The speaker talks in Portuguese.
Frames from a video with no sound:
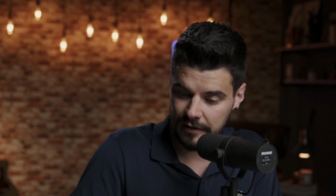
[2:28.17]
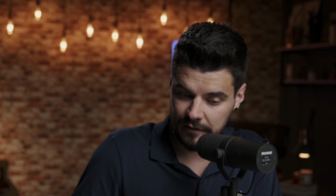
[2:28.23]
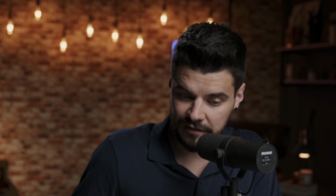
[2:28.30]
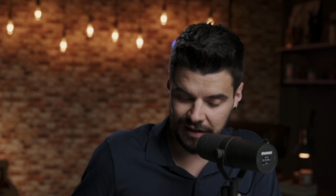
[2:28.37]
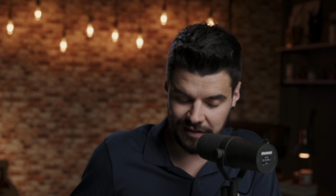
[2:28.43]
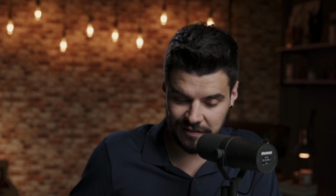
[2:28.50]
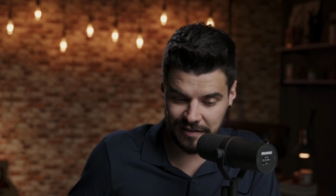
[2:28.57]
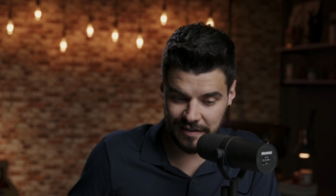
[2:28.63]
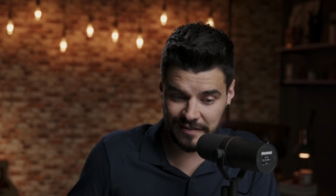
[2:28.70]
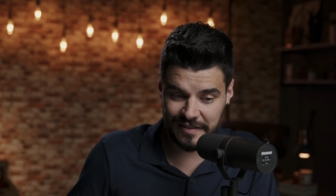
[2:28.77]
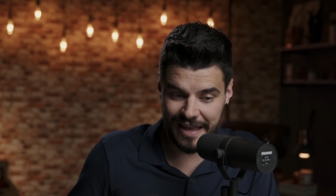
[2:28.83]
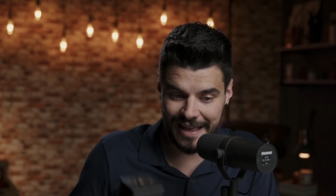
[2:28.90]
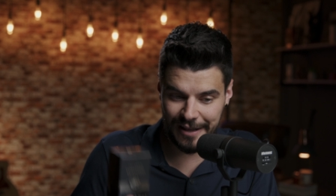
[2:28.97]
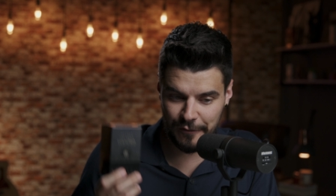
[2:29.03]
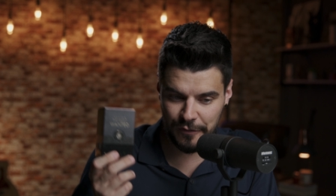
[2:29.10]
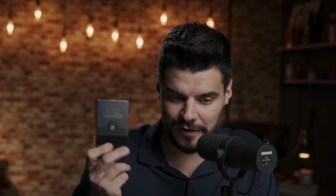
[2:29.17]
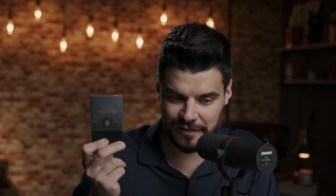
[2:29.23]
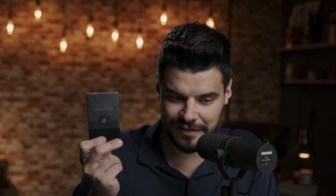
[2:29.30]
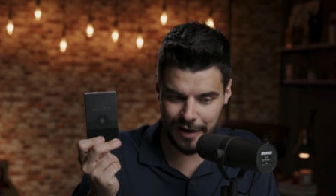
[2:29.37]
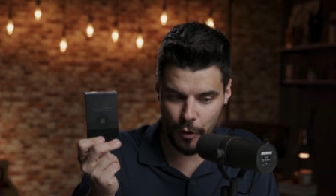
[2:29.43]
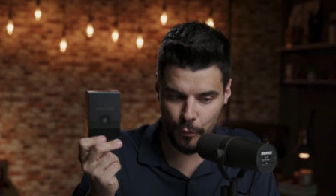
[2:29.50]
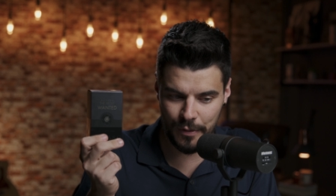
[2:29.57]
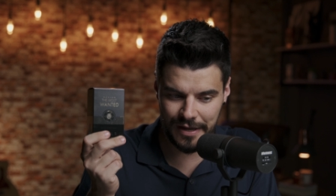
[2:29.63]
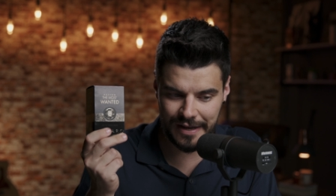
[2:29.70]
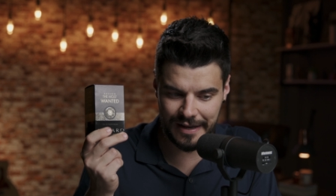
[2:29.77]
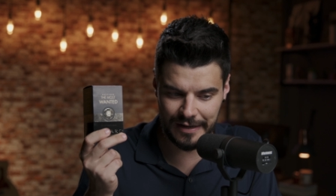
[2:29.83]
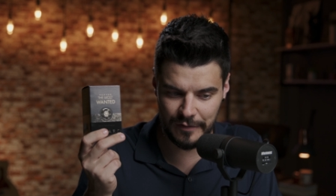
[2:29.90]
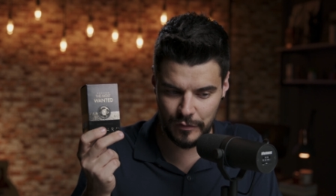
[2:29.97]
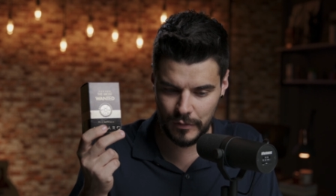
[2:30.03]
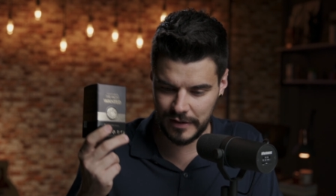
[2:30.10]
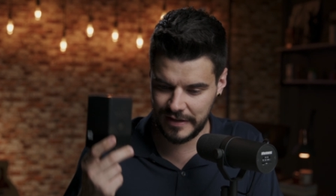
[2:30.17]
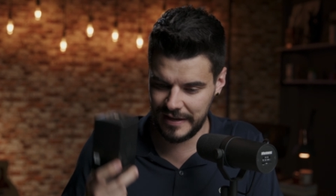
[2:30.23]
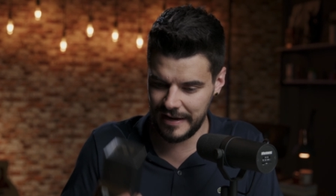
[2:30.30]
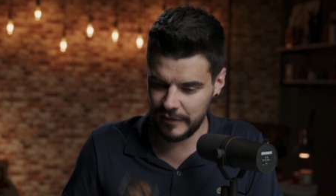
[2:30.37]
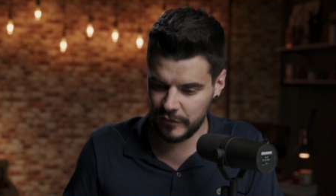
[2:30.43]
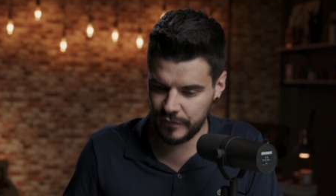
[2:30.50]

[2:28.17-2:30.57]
se eles quiserem fazer algo incrível aqui, eles